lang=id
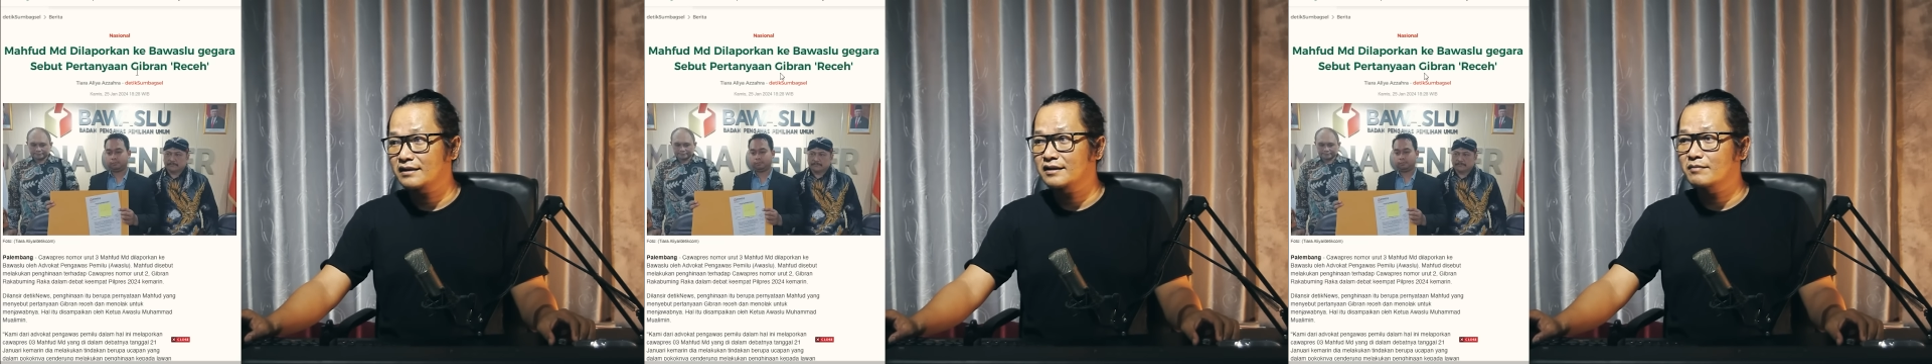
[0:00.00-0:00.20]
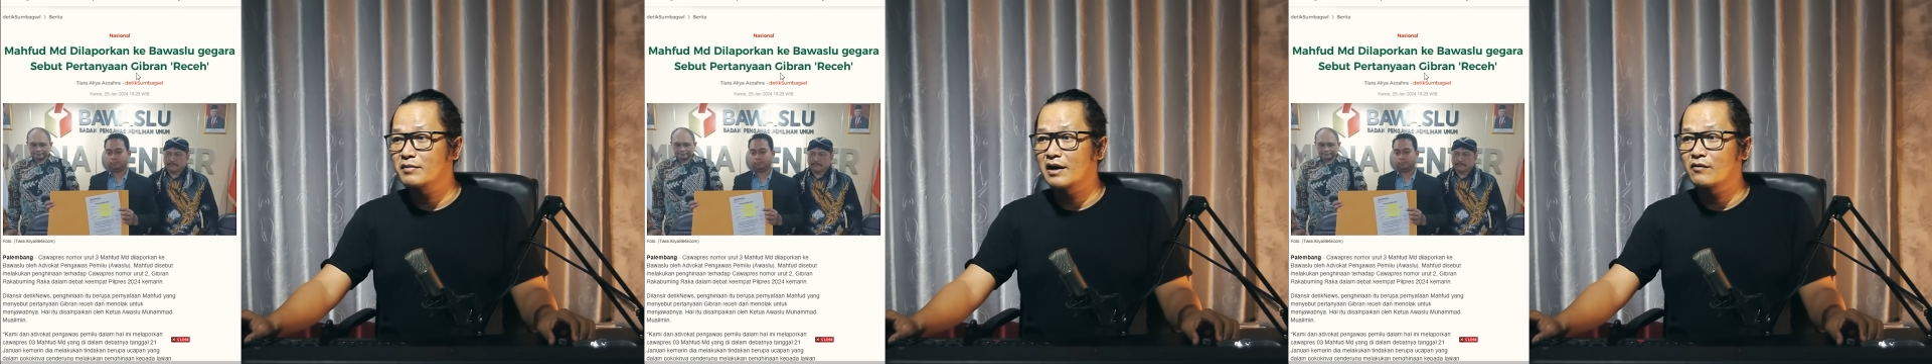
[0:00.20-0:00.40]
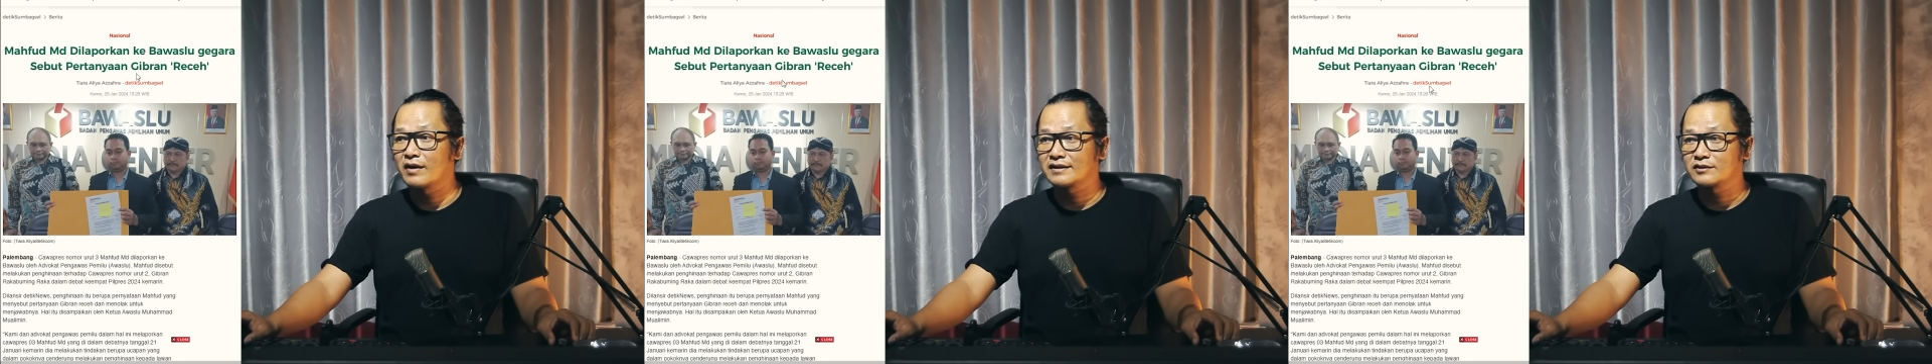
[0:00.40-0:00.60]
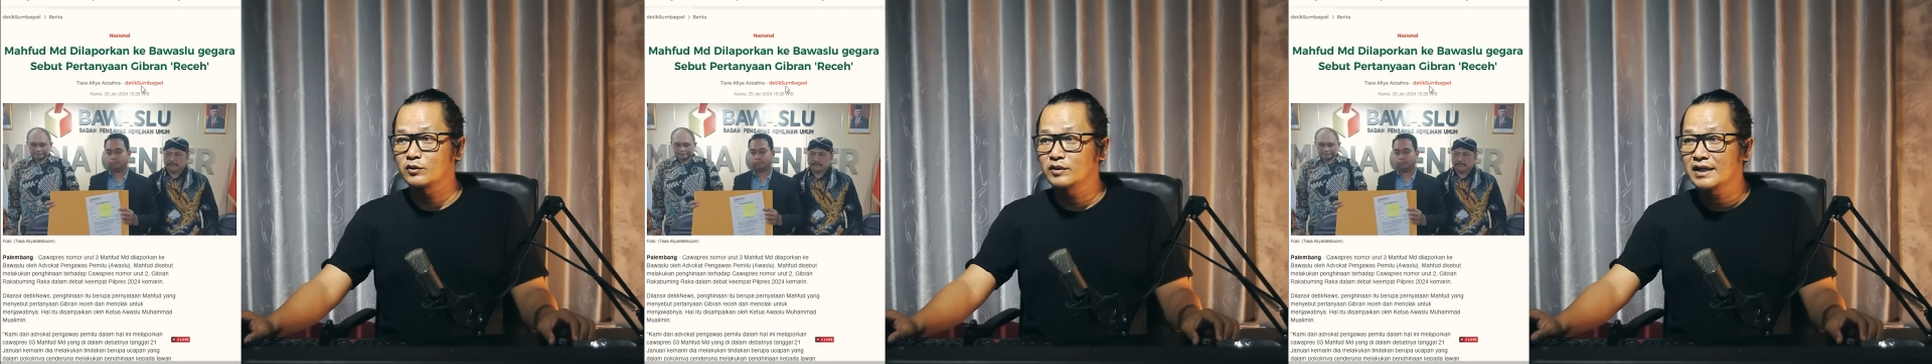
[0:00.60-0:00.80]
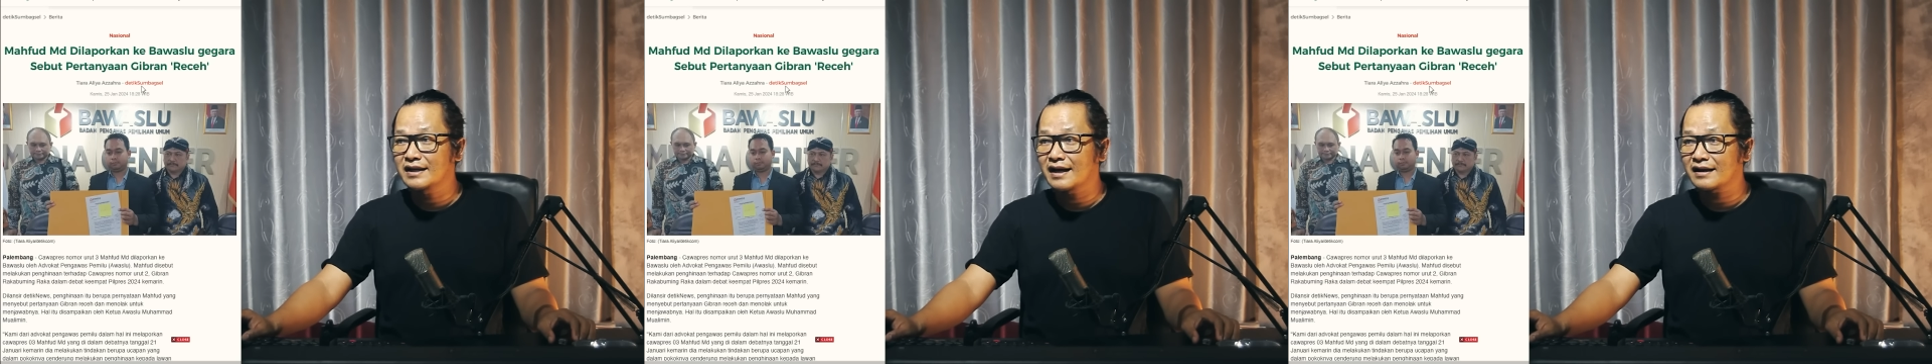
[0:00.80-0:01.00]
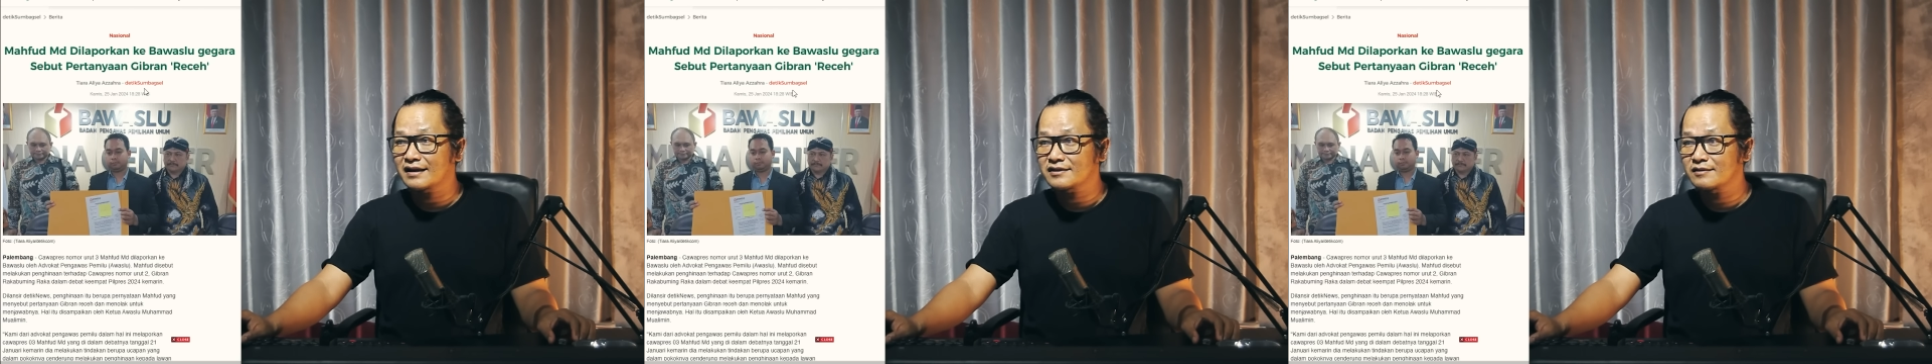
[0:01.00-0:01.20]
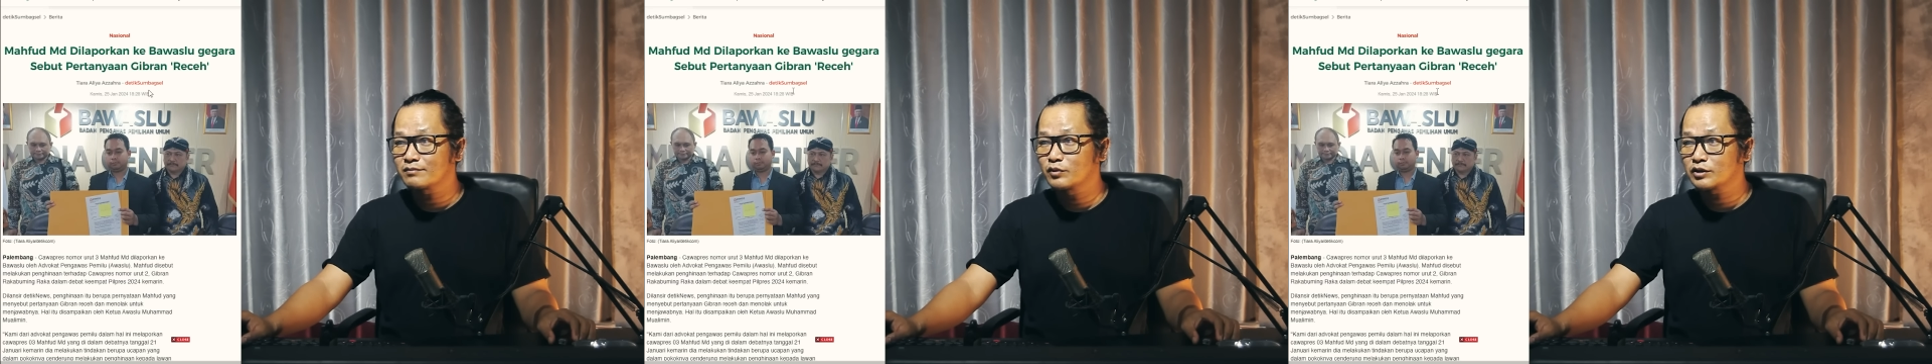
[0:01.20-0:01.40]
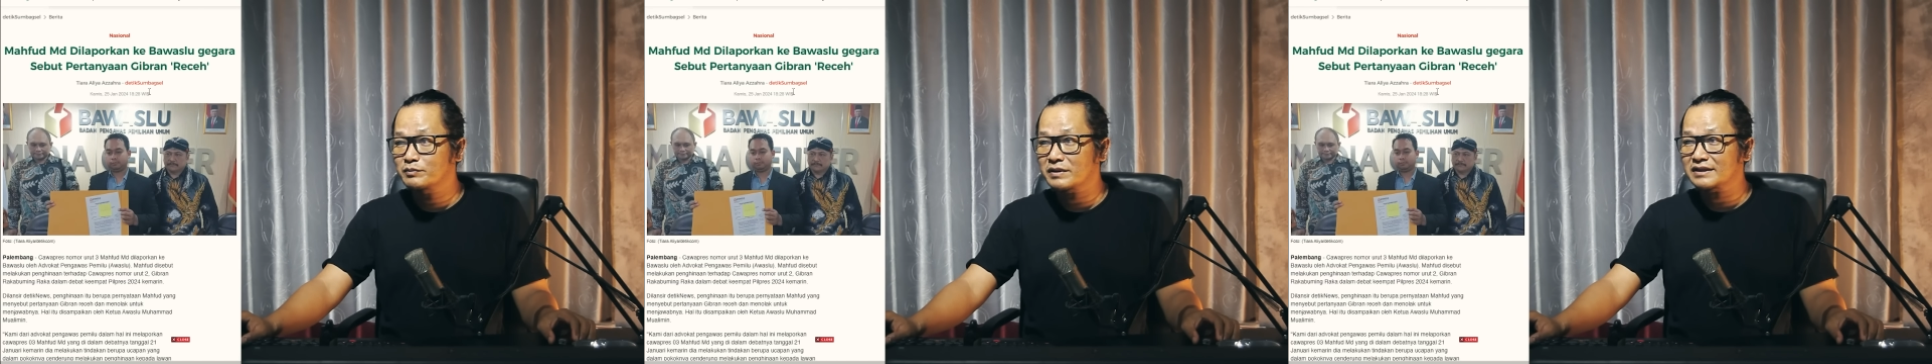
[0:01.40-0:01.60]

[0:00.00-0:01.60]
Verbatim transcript: ke Bawaslu gegara sebut